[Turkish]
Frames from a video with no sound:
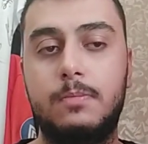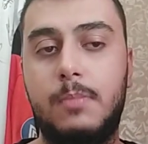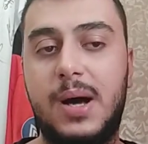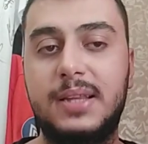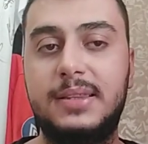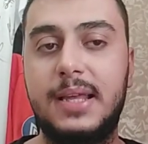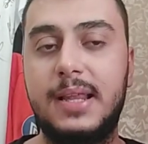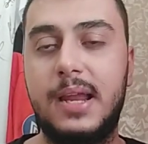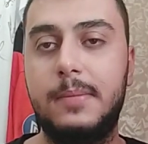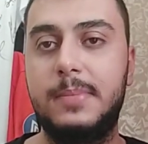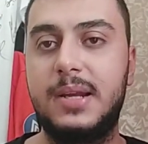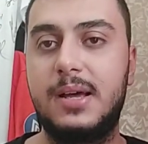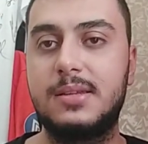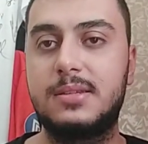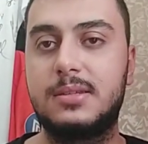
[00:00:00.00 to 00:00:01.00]

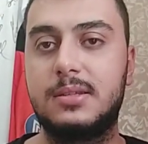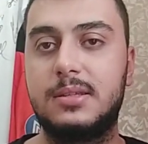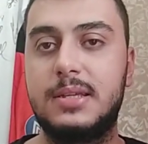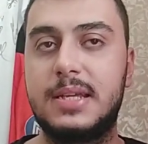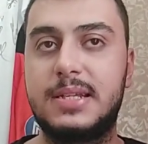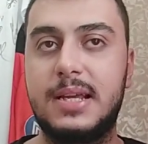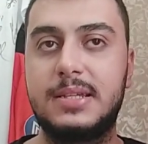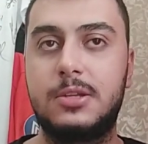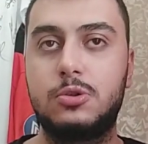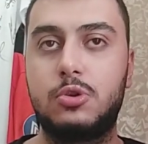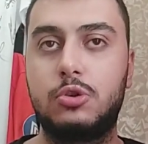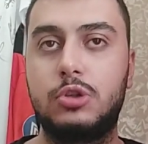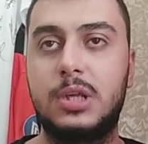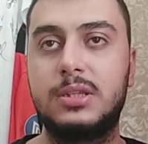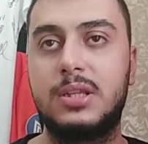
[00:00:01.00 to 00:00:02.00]
maddeler biraz geçen
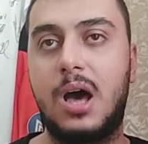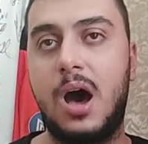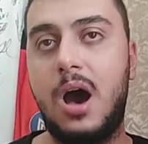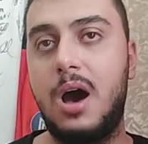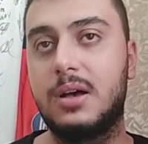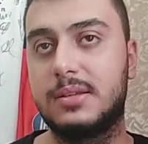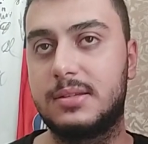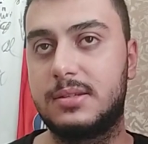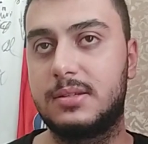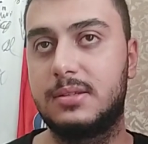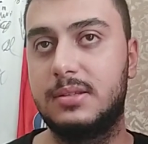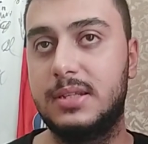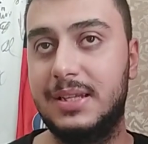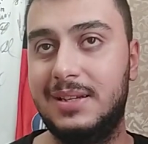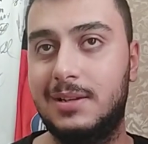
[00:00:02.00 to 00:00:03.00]
sezondan daha
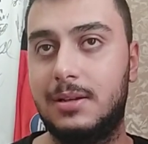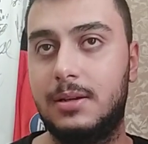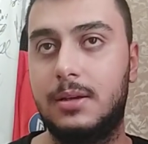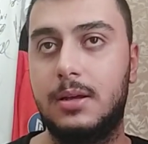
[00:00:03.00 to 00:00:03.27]
azdı.